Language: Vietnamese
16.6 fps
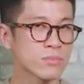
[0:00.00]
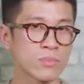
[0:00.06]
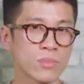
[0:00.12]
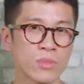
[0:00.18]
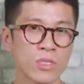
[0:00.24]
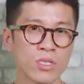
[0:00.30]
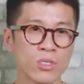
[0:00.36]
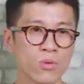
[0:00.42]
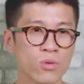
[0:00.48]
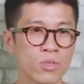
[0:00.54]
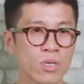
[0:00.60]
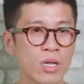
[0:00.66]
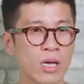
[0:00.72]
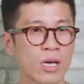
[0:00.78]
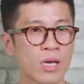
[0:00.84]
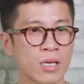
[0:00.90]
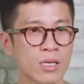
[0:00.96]
Thí dụ như
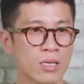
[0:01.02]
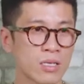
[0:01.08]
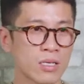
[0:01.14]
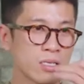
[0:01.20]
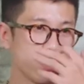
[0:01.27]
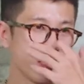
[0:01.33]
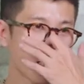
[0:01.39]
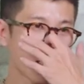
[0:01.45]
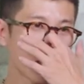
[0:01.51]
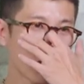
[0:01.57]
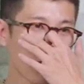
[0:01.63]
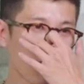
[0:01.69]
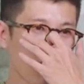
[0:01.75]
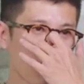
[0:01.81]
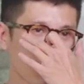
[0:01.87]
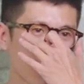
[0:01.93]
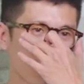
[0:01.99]
là những cái nhóm
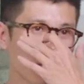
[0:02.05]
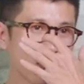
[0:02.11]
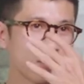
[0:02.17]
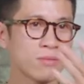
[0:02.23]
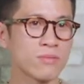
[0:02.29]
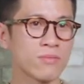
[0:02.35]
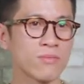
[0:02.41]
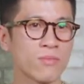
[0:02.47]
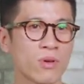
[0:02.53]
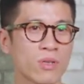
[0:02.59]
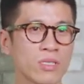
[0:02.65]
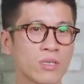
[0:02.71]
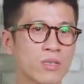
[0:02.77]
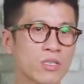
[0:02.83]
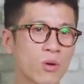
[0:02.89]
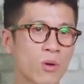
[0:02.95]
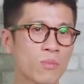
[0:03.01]
học sinh hoặc
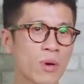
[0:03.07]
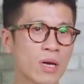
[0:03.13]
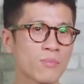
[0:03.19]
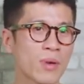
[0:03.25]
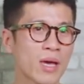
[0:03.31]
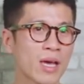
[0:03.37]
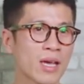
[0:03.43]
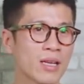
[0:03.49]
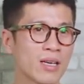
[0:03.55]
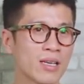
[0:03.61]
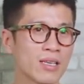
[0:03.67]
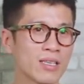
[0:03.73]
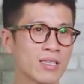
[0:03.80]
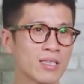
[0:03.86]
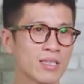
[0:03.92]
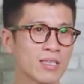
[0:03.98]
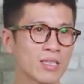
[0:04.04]
những nhóm bạn bè đấy,
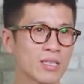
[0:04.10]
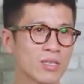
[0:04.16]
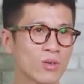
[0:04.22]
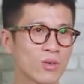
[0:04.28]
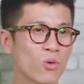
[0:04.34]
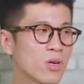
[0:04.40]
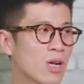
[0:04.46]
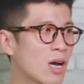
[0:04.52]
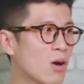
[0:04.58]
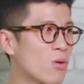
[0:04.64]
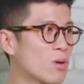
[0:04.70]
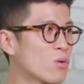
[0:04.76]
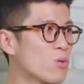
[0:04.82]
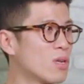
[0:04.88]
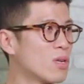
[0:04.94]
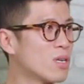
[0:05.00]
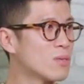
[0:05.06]
cool ngầu đấy
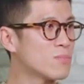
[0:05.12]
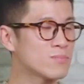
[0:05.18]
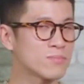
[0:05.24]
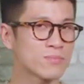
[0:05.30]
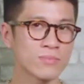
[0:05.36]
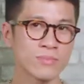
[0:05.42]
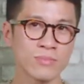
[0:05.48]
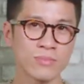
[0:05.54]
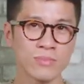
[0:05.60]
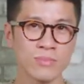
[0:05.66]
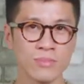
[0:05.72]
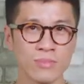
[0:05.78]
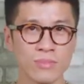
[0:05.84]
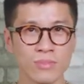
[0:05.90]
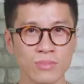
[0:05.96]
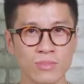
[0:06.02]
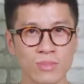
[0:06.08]
của lớp,
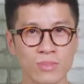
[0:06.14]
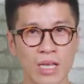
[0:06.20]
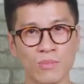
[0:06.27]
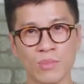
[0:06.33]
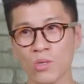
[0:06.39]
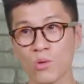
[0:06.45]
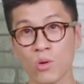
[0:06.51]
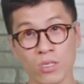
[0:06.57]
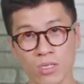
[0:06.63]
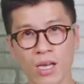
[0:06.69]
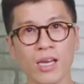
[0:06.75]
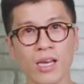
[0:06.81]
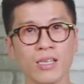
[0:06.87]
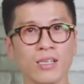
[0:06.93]
tham gia đua xe chẳng